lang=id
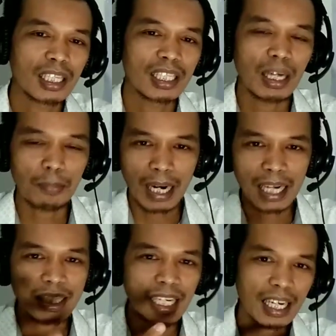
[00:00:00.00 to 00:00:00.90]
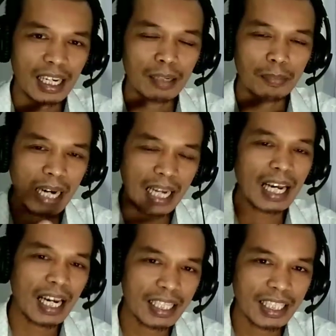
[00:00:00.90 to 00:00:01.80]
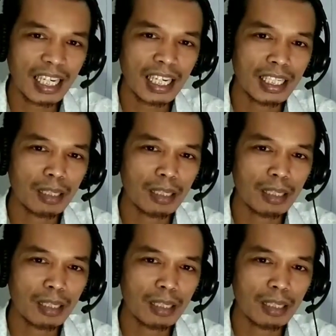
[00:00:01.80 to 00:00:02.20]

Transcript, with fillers: ya pengacara eh, pengarah acara di